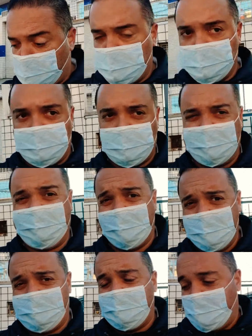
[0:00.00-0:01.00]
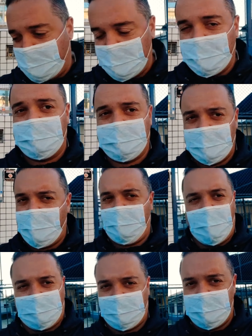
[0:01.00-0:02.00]
todos. Cansa, cansa, não
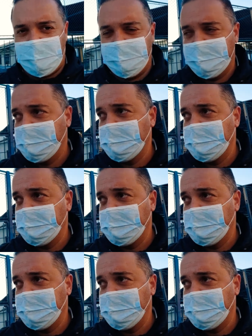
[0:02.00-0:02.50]
é fácil não.